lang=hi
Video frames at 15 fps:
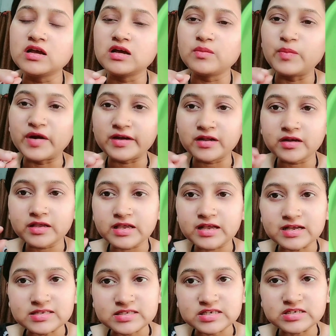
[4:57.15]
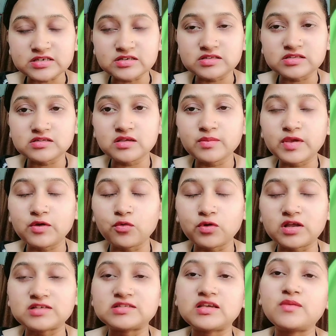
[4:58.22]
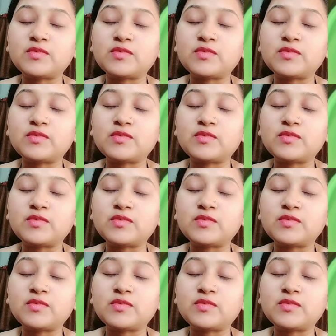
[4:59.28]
बटर की कंसिस्टेंसी में होना चाहिए